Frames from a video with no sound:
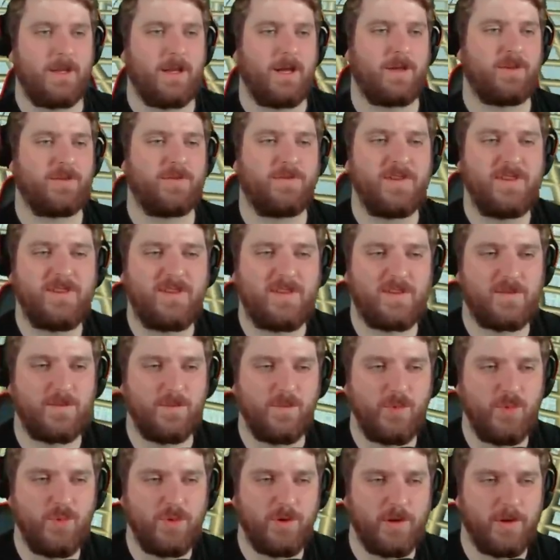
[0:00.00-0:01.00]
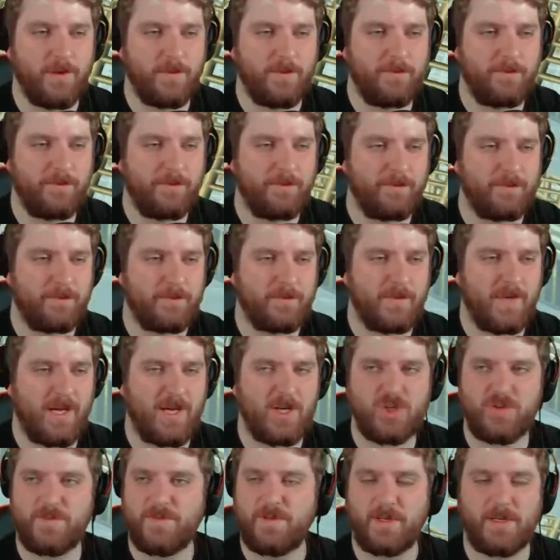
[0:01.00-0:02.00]
Also Vinci ist müde.
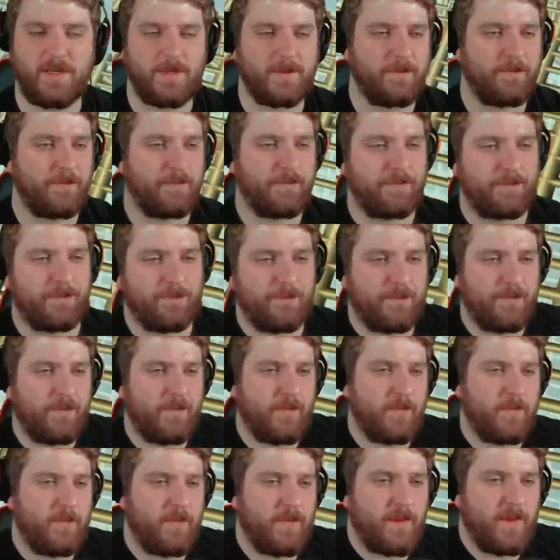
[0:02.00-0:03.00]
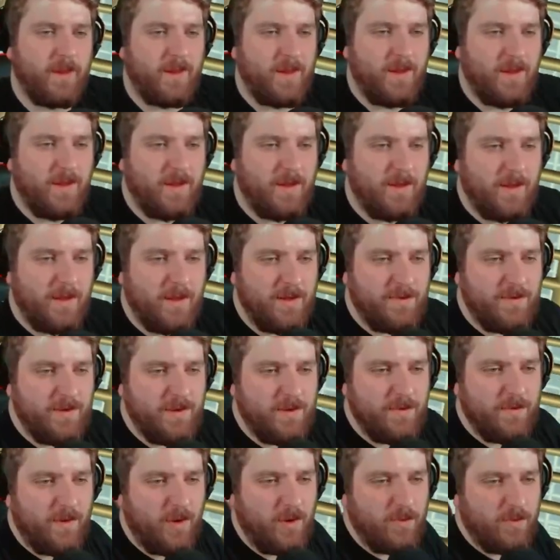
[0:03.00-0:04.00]
Ah, schwierig. Ich
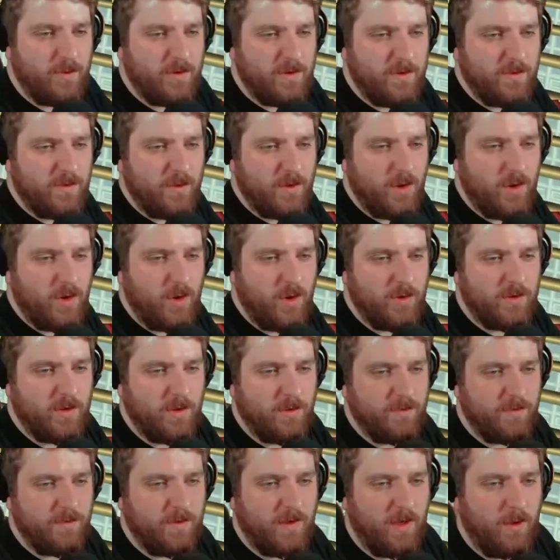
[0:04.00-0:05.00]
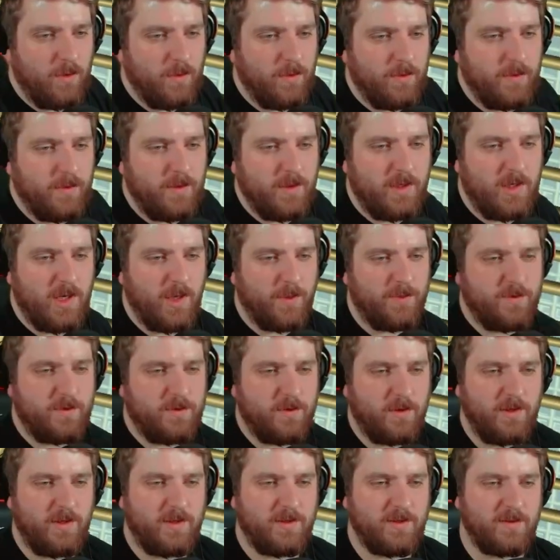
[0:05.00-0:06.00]
finde, Frauenquote so gekonnt auf Frau. Glaubst
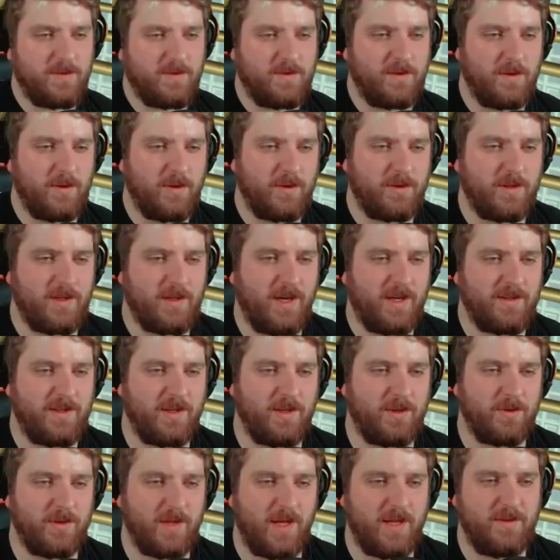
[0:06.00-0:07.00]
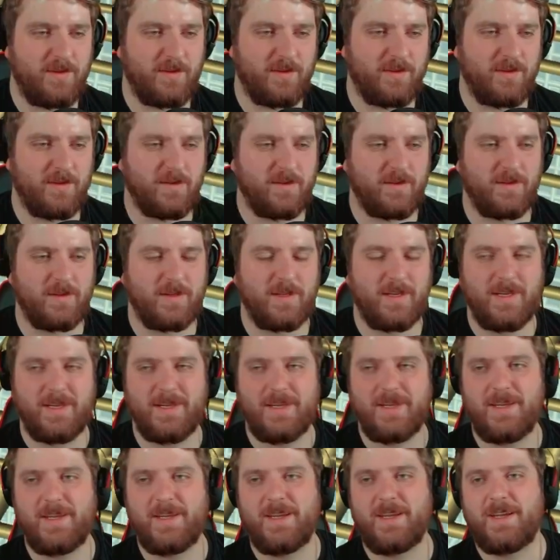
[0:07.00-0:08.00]
du doch nicht, dass die Leute nachdenken und einsichtig sind?
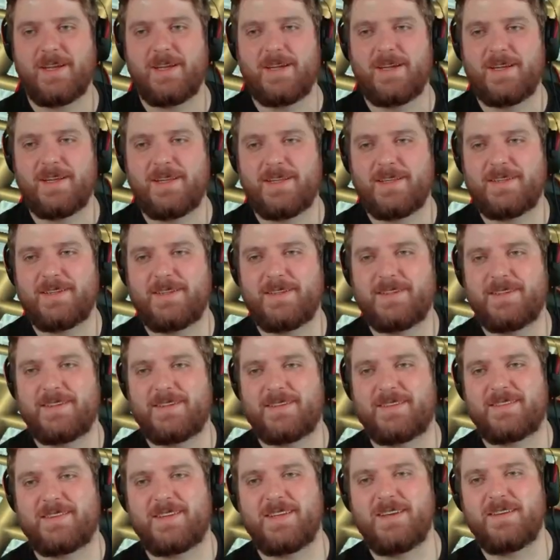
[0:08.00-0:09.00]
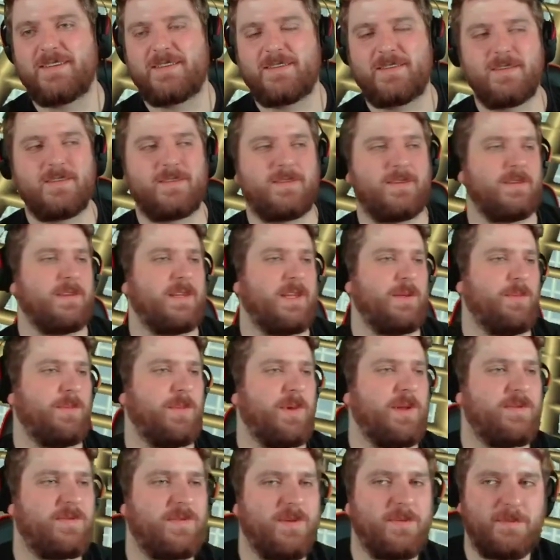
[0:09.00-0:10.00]
Das Ding ist das, in dem
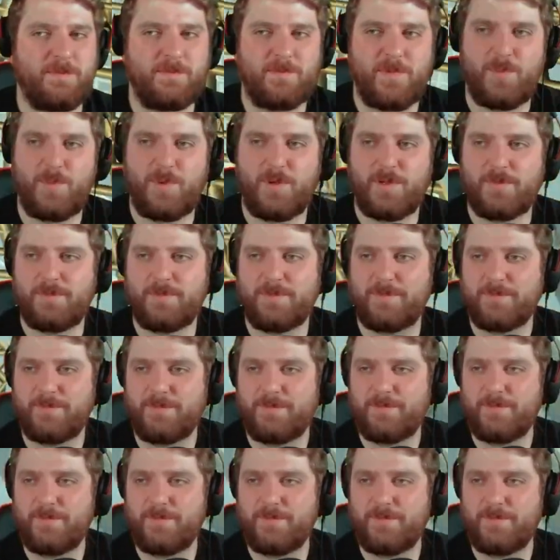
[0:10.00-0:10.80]
Moment, wenn, wenn man...